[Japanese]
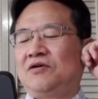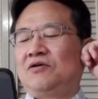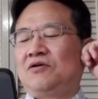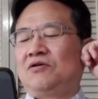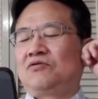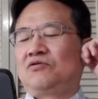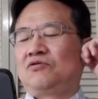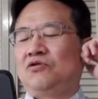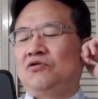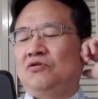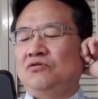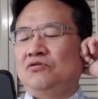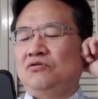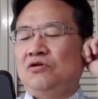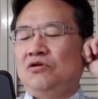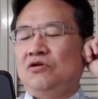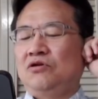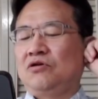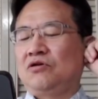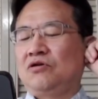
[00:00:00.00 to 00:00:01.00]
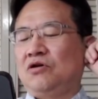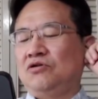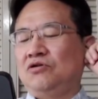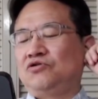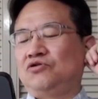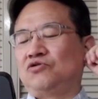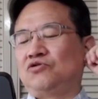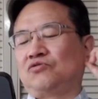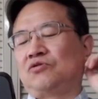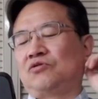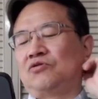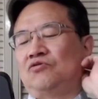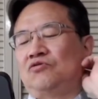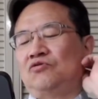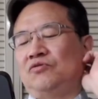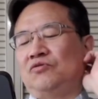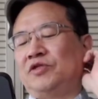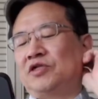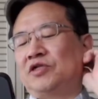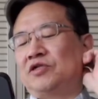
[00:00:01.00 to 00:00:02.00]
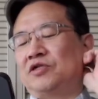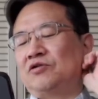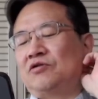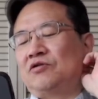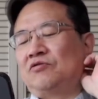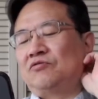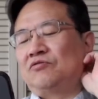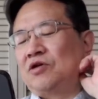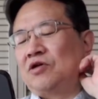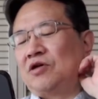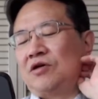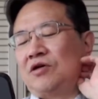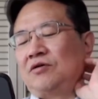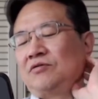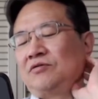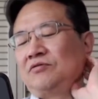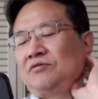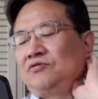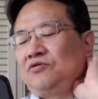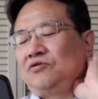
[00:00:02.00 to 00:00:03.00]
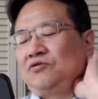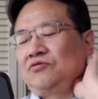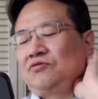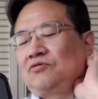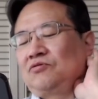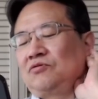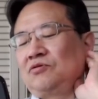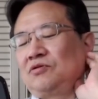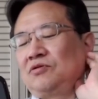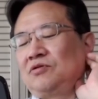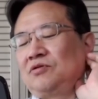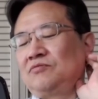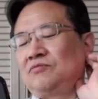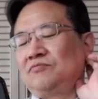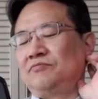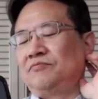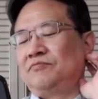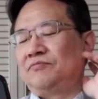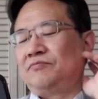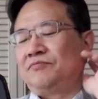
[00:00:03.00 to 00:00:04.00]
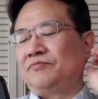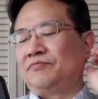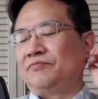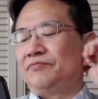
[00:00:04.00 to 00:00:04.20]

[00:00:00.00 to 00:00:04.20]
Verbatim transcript: 限定解除ってどういう意味なんだろうね大型バイクうん